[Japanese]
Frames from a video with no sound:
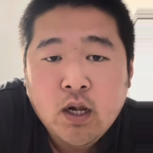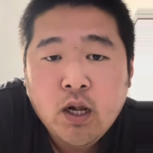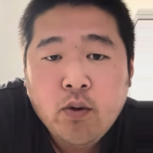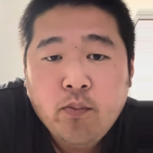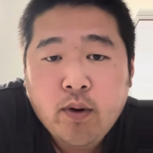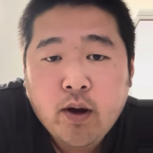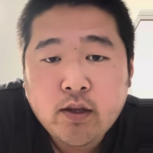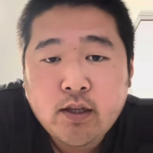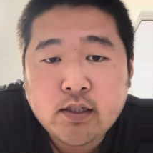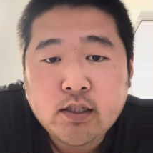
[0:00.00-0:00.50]

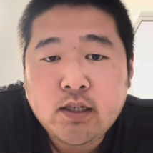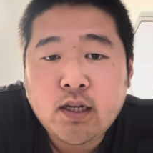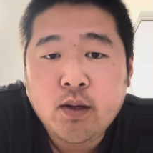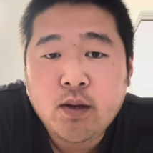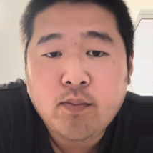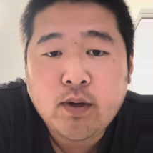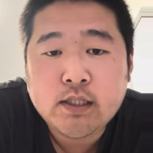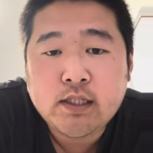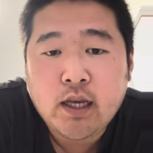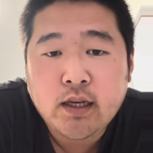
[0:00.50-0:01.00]
まあ、私、
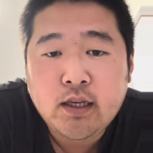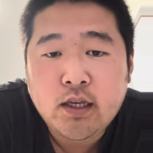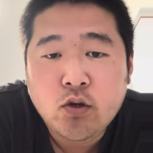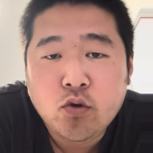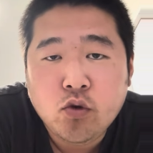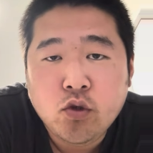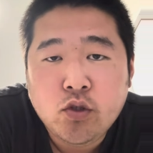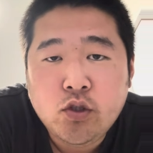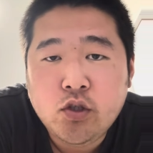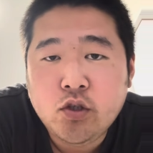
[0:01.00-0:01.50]
まあ、最近
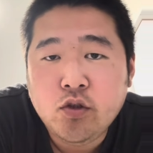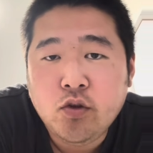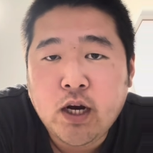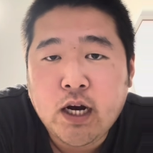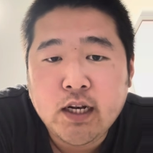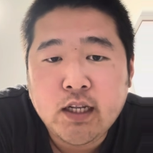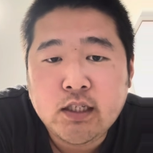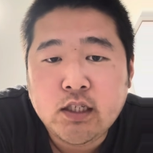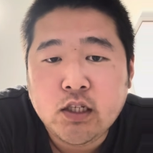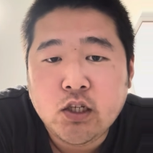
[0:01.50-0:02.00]
宇宙の
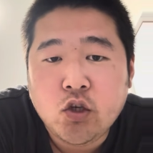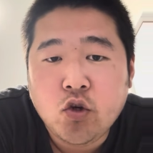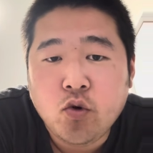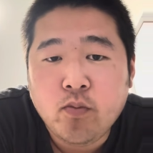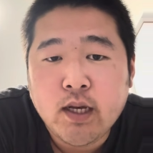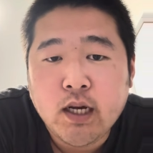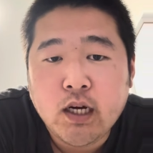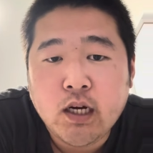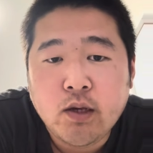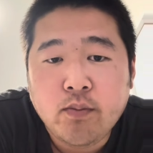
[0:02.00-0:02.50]
話興
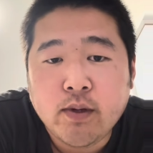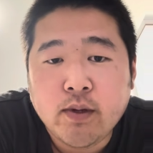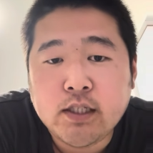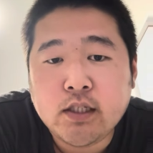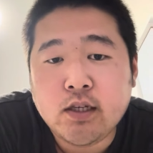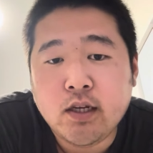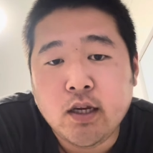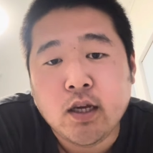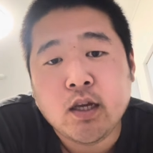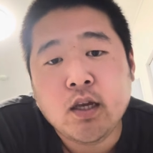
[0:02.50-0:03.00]
味がありまし
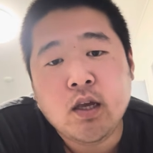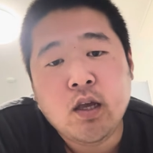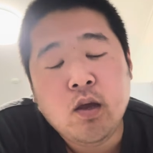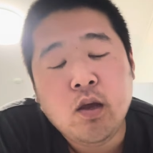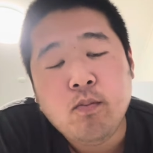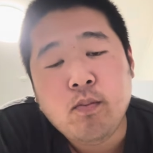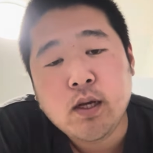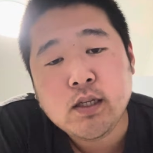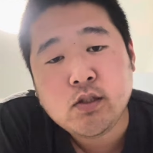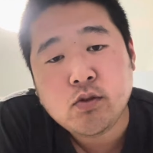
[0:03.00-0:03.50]
て、
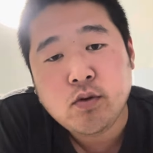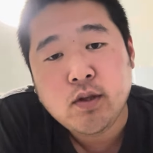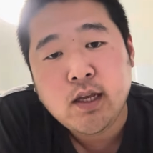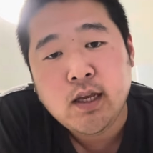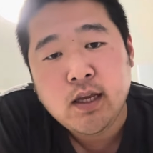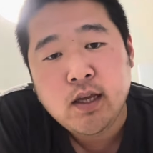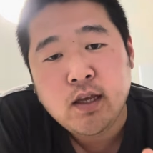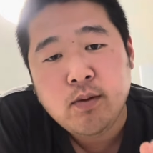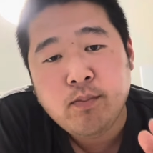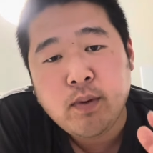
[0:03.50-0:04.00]
まあ、そう
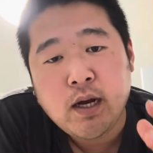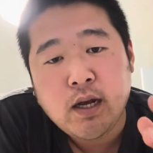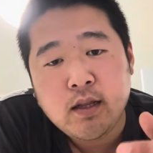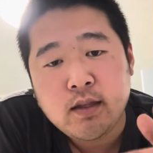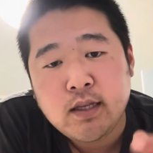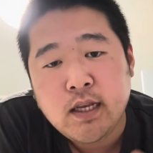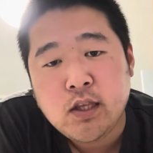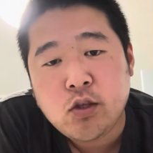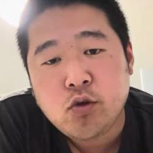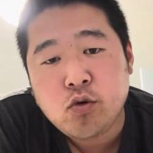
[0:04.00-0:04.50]
ね、まあ、
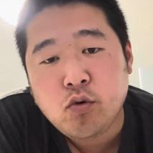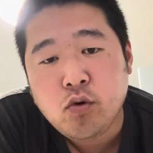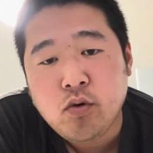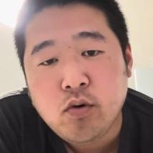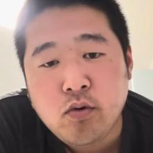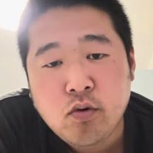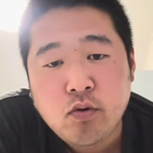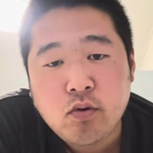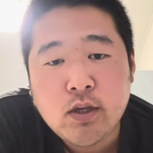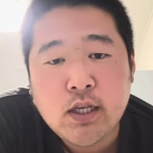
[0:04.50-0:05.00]
ネット
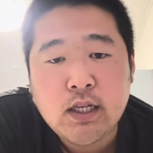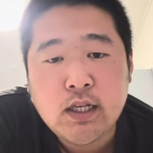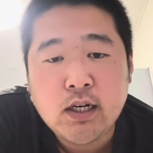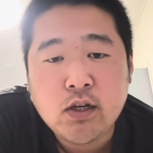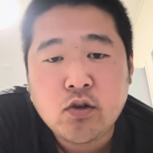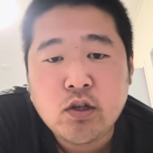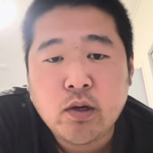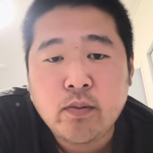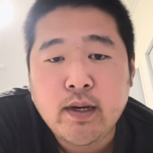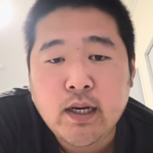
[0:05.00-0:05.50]
を開
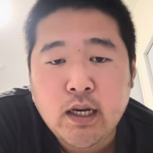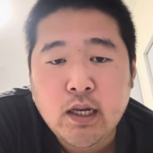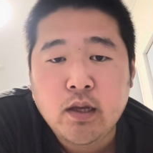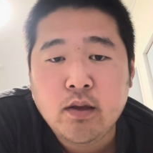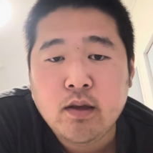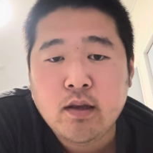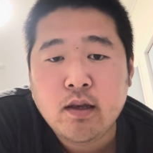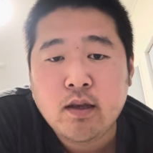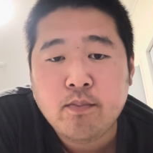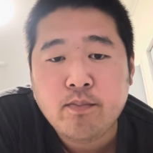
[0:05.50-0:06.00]
くたびに
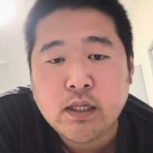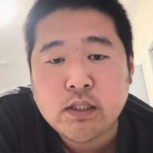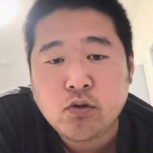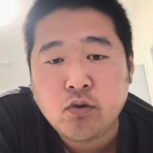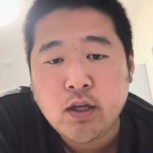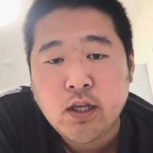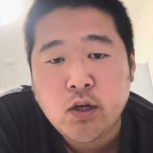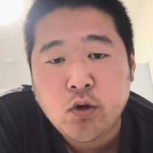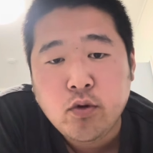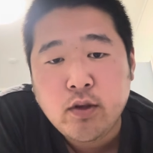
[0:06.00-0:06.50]
ね、まあ、そ
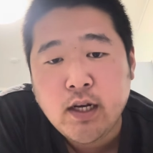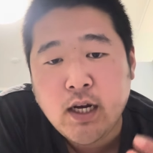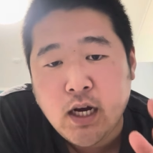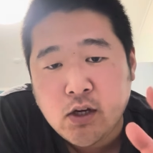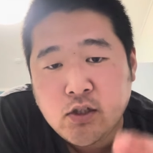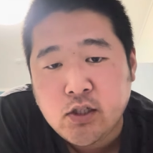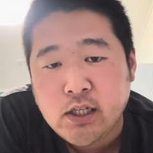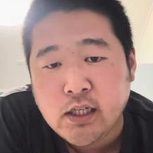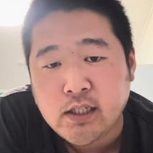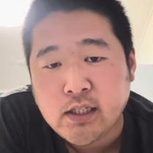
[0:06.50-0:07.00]
う、いろんな
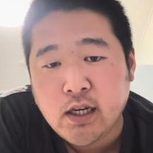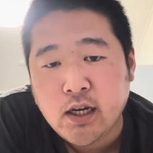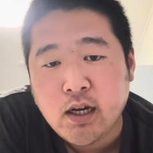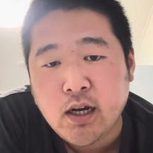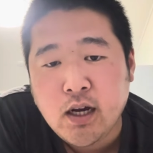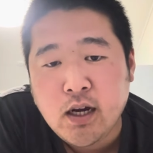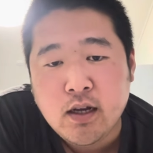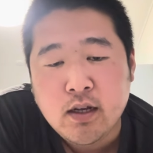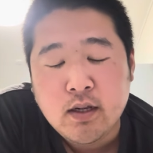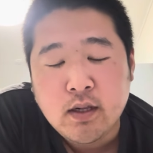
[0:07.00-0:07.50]
学者さん
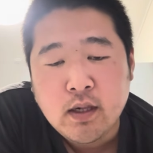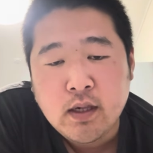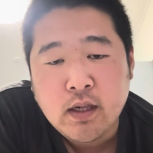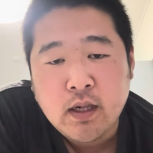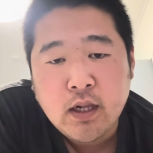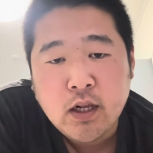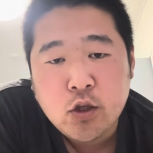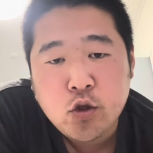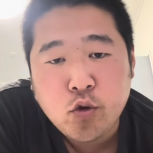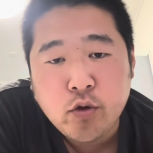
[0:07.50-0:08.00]
が
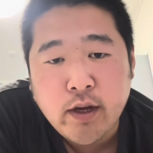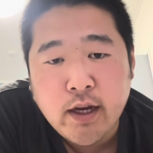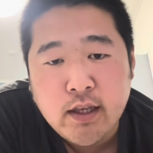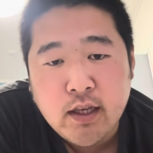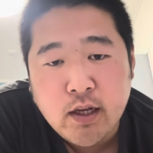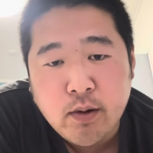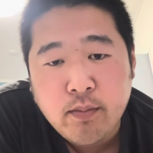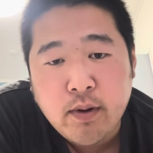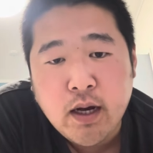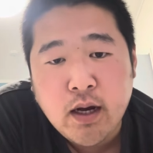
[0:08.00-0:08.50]
唱え
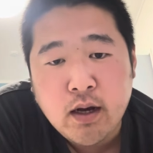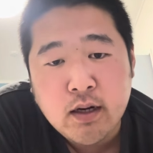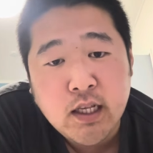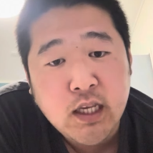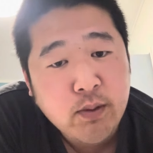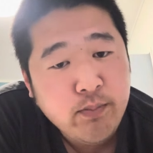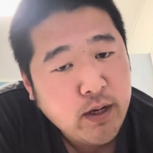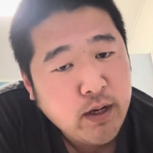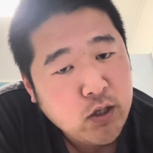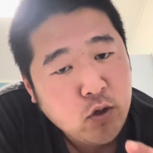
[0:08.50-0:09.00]
た、まあ、
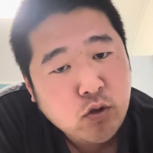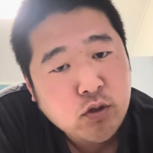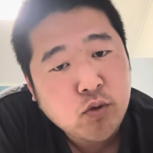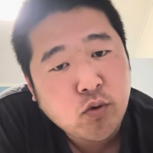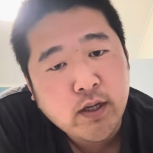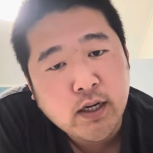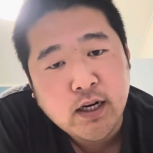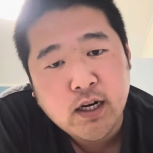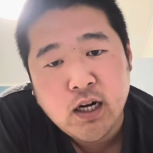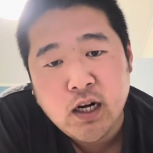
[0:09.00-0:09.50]
リーマン予
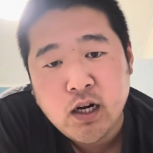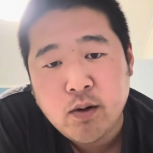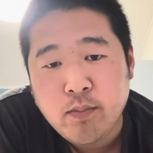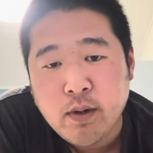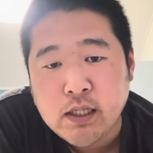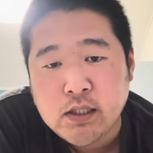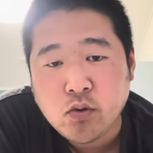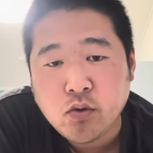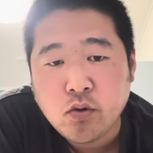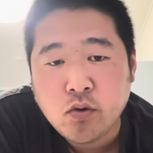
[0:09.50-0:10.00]
想だか、ま
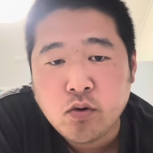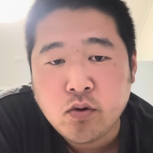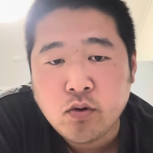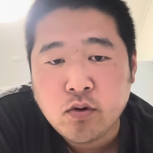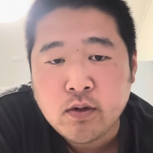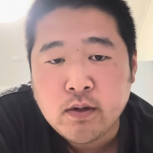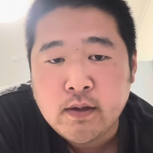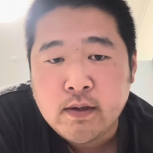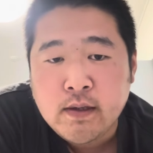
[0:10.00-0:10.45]
あ、その、